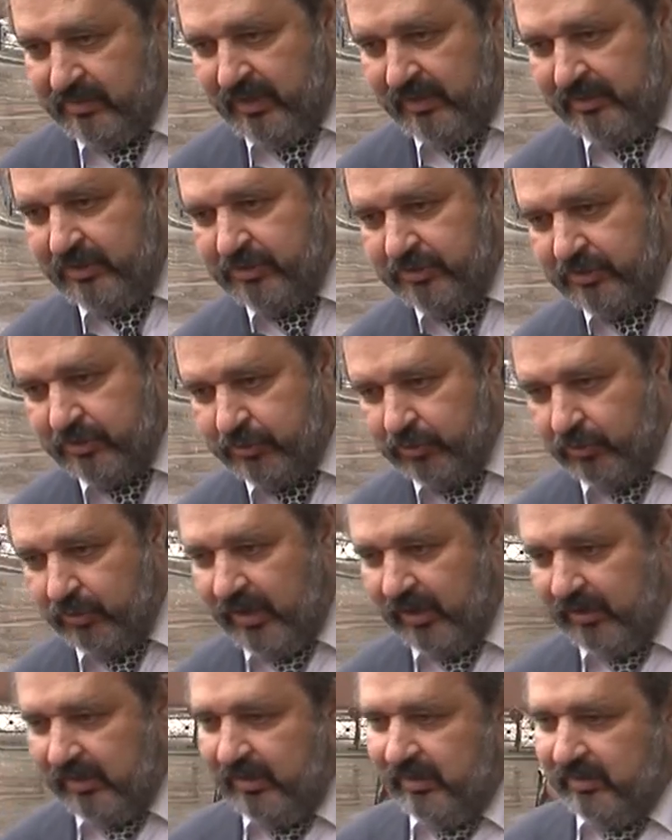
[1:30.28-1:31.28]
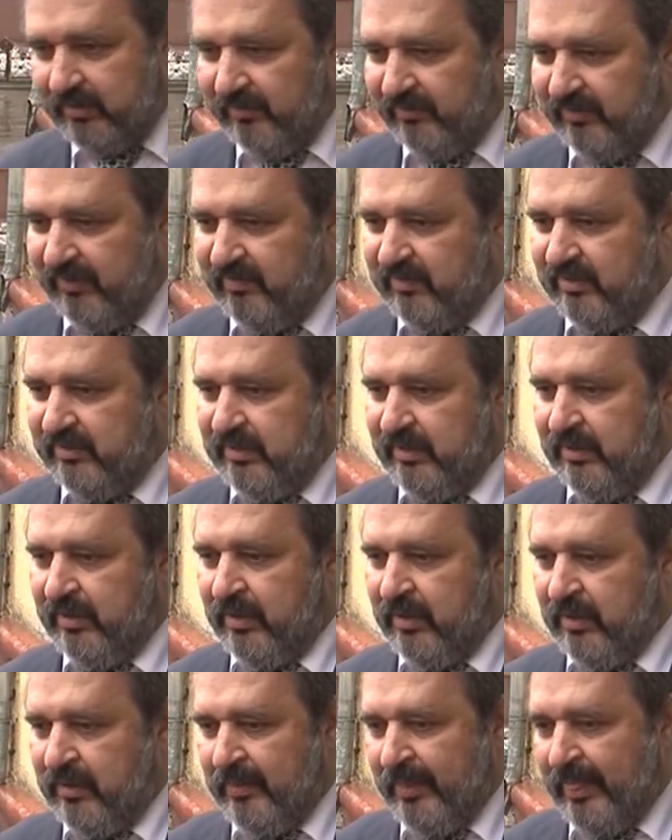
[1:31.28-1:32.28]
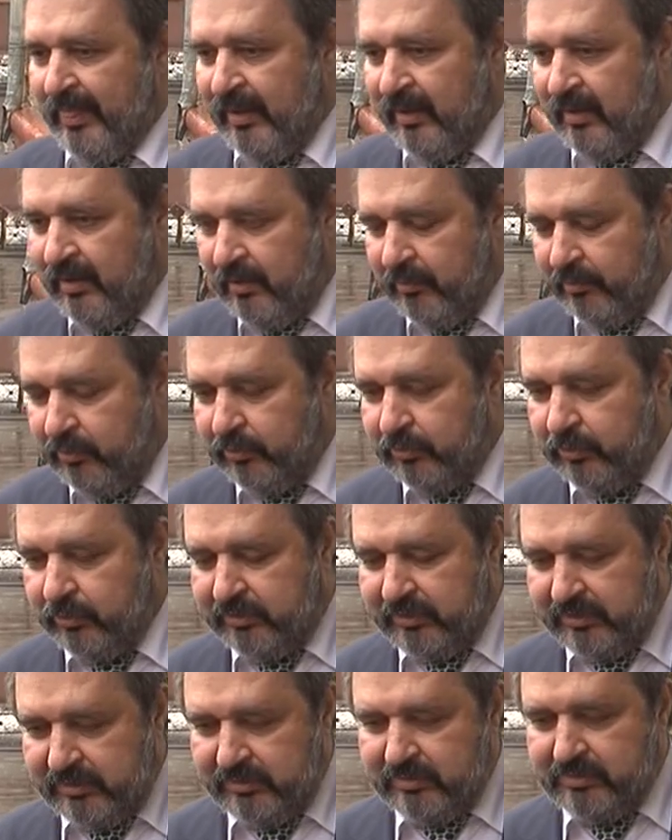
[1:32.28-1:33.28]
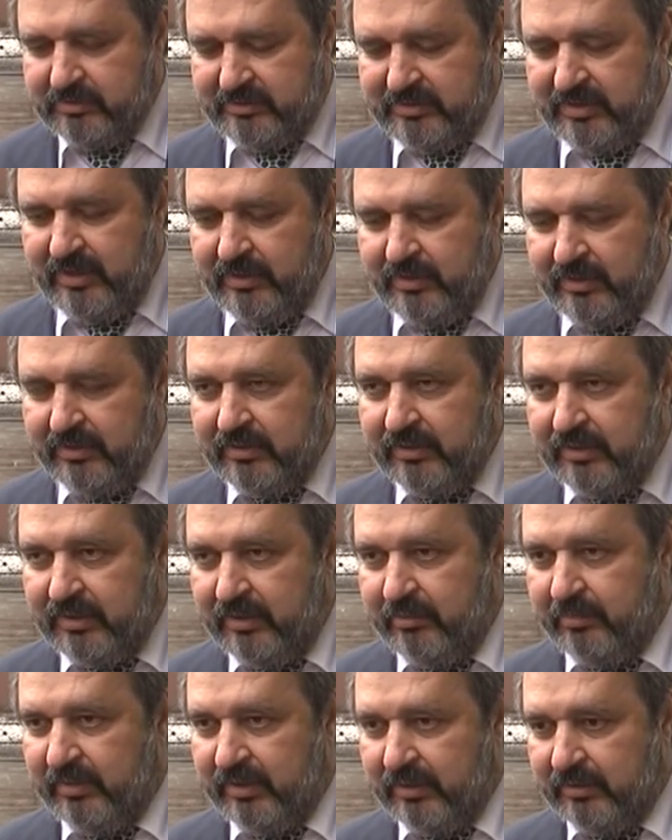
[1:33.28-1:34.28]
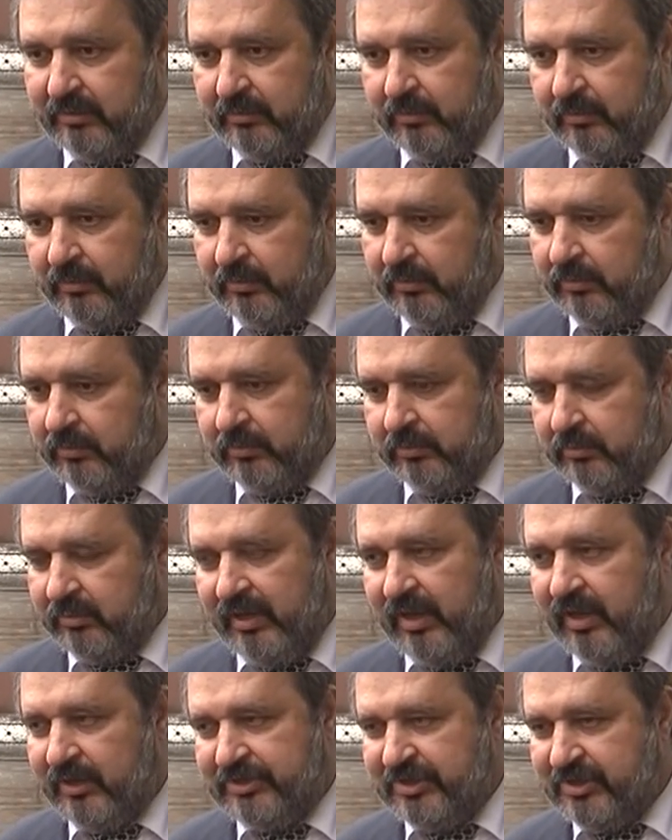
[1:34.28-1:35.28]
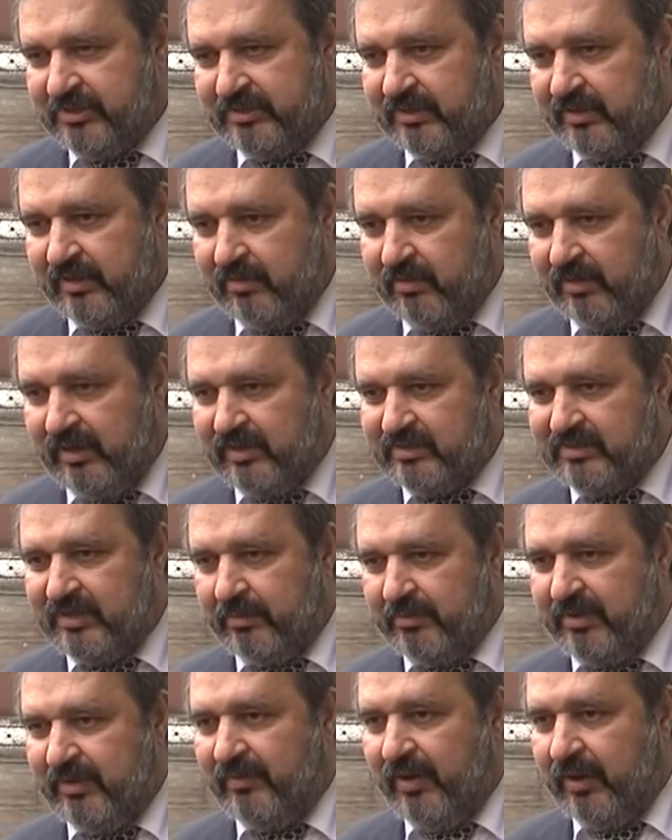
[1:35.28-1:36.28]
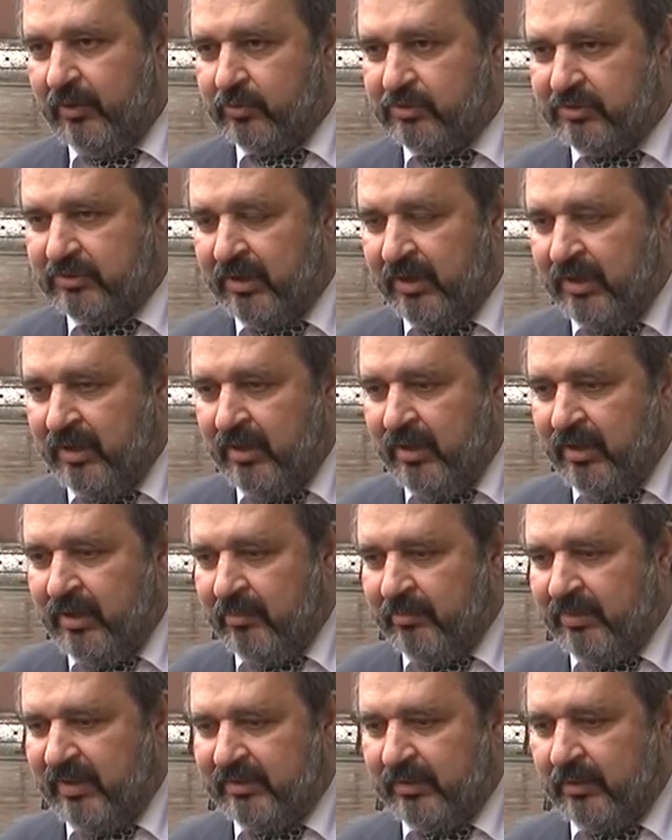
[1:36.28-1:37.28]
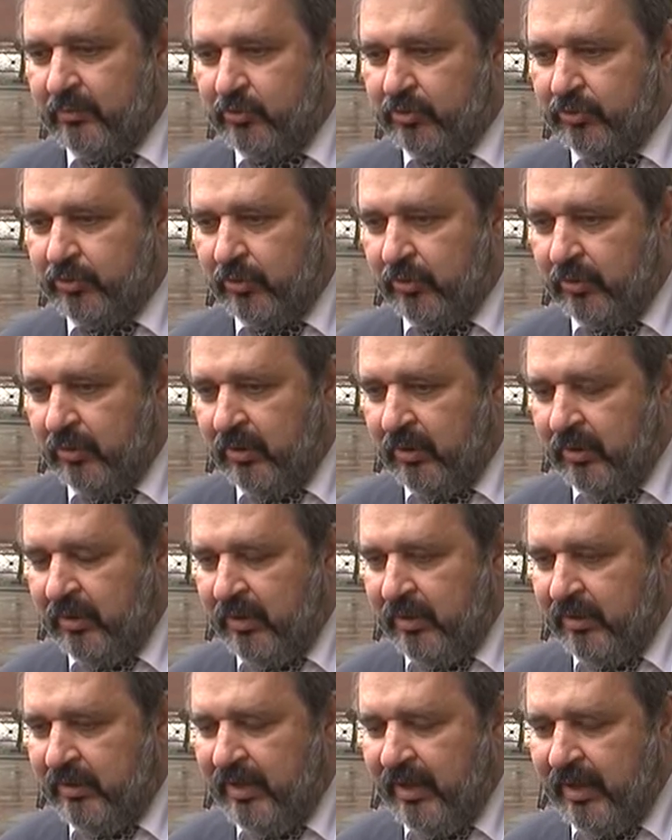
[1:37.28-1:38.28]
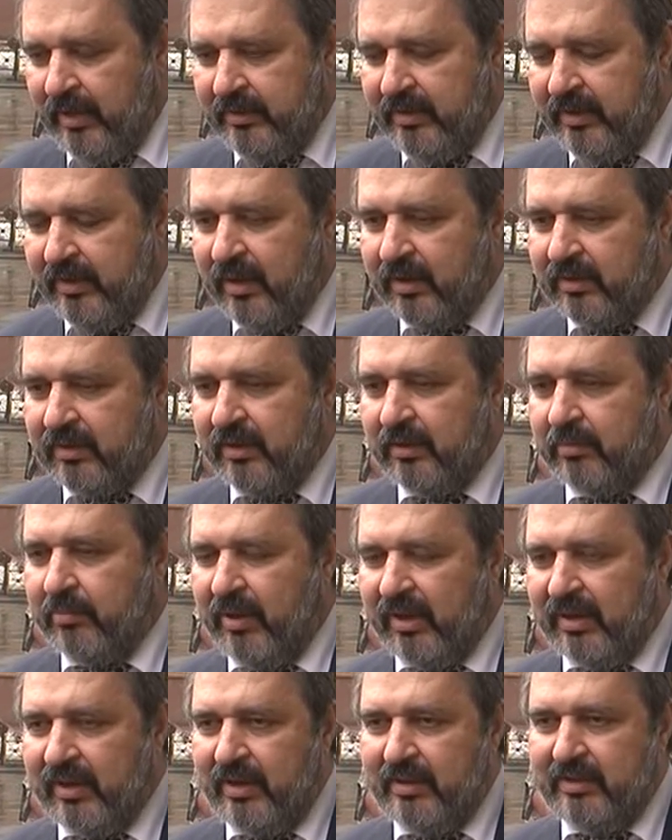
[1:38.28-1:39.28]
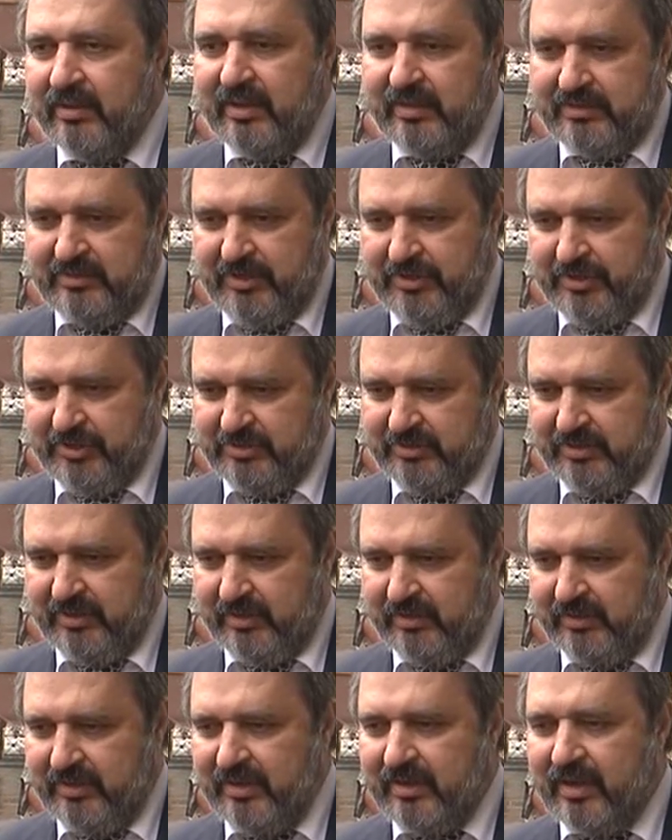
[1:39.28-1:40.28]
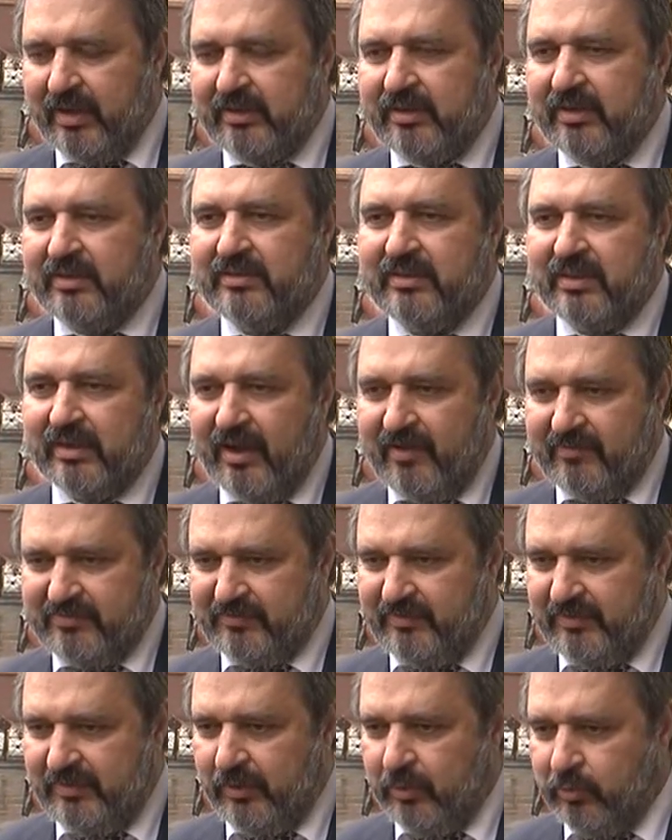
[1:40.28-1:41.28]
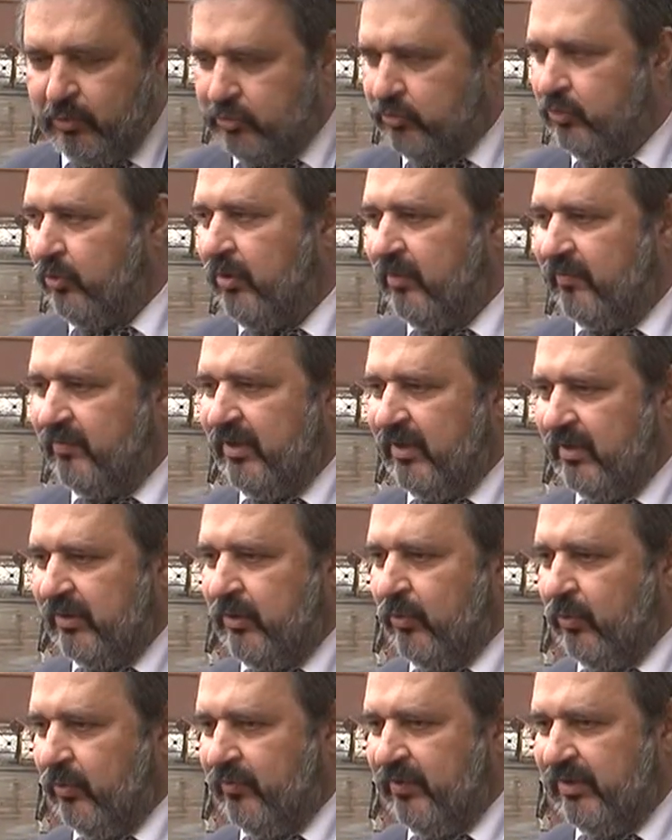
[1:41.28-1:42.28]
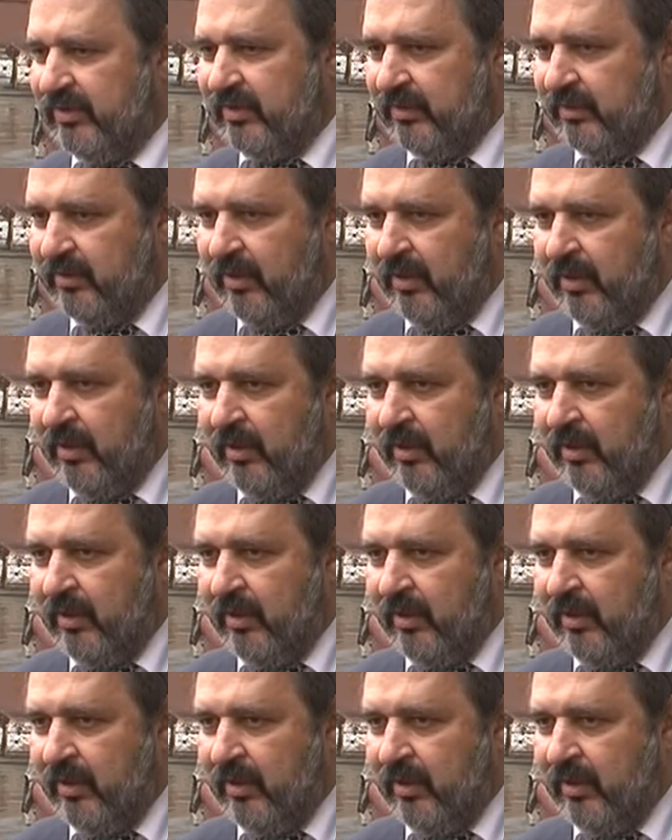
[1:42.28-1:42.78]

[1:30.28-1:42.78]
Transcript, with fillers: конечно, что какие-то выводы будут сделаны ими, ну, я, честно говоря, сомневаюсь. Потому что я никаких морально-этических, никаких нравственных устоев в них не увидел.